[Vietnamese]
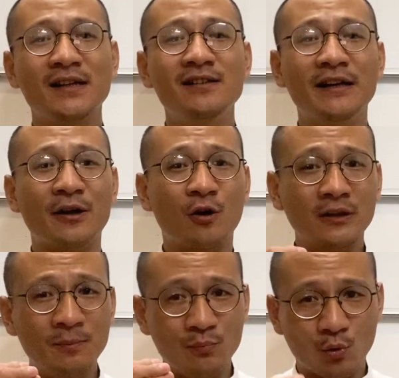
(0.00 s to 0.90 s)
người có
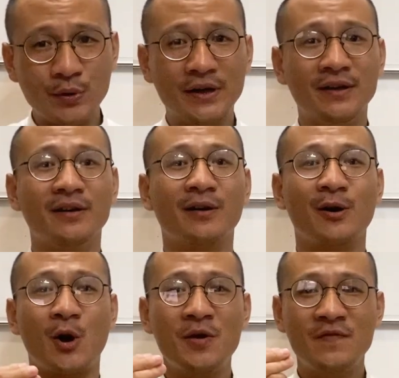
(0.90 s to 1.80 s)
thẩm quyền
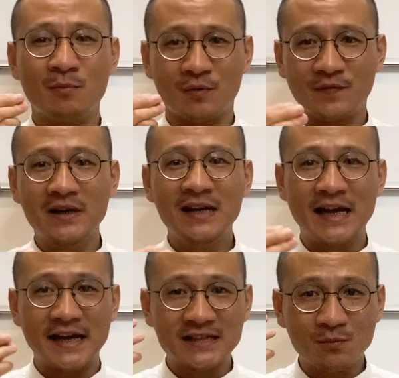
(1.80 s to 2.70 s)
nói về một vấn
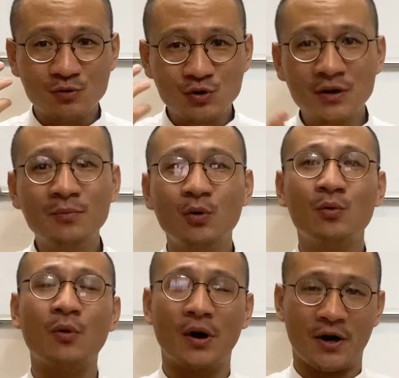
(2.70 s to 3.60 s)
đề trong chuyên môn
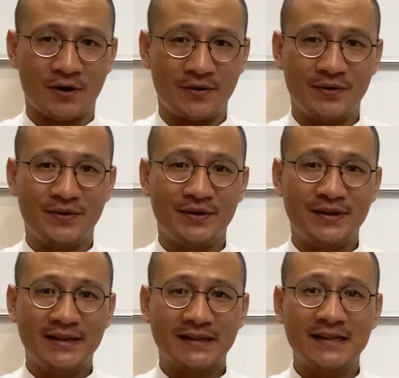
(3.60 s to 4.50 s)
của họ
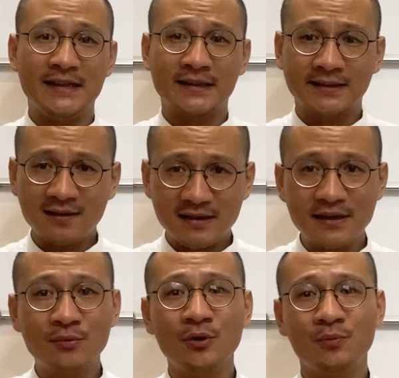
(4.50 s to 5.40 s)
thì tất
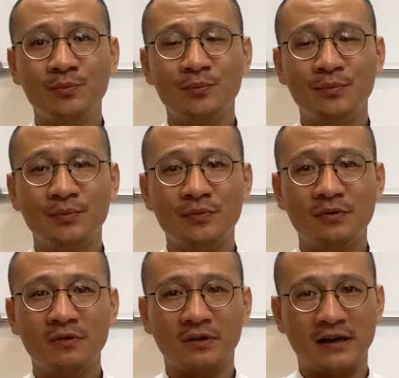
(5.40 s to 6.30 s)
yếu đúng.
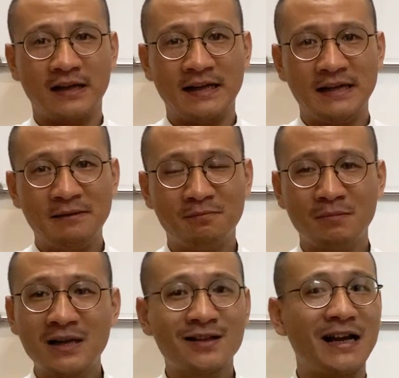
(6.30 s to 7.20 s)
Đấy,
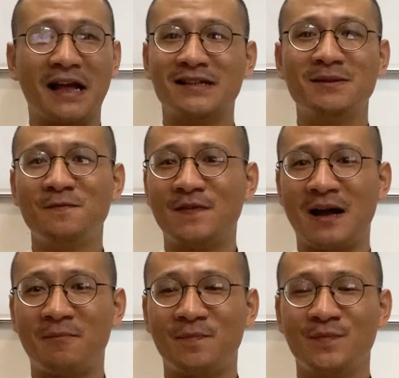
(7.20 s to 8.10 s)
bất khả xâm
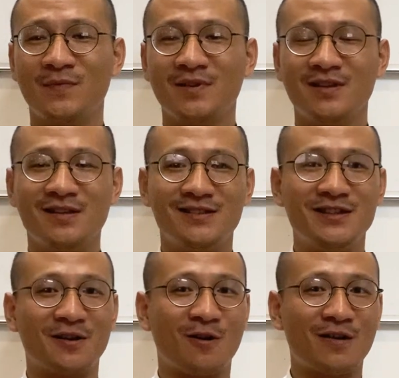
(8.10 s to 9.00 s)
phạm,
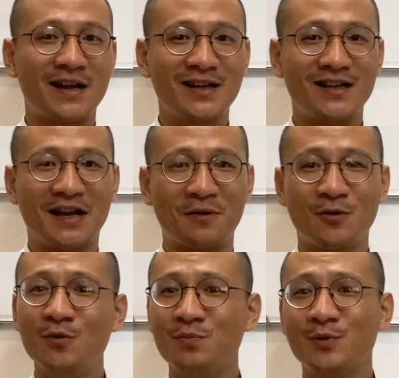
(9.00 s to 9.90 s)
chỉ có cách là
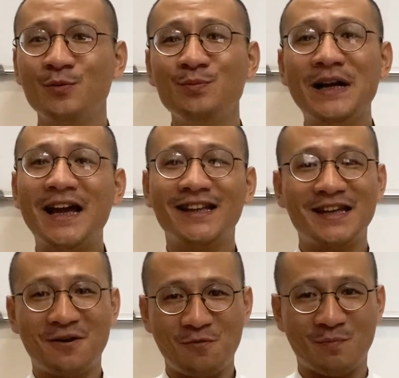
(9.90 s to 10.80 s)
cúc cung nghe
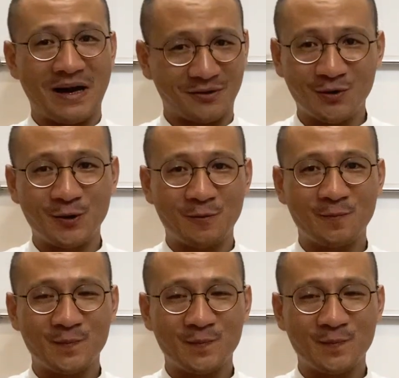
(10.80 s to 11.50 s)
theo mà thôi.